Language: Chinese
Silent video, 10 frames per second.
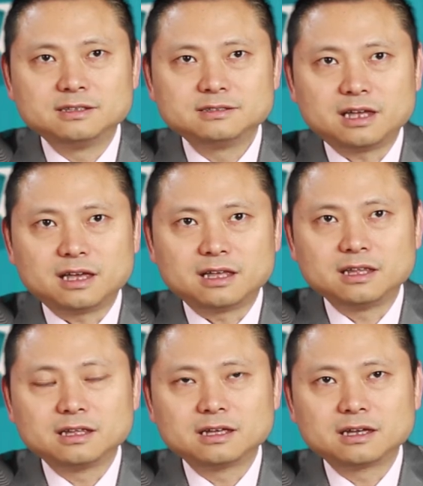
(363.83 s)
在
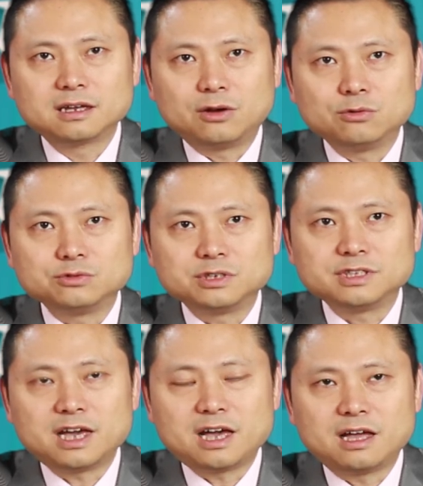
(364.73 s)
考古学
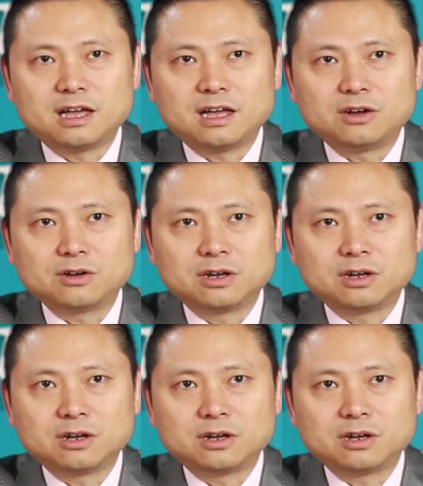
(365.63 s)
家啊，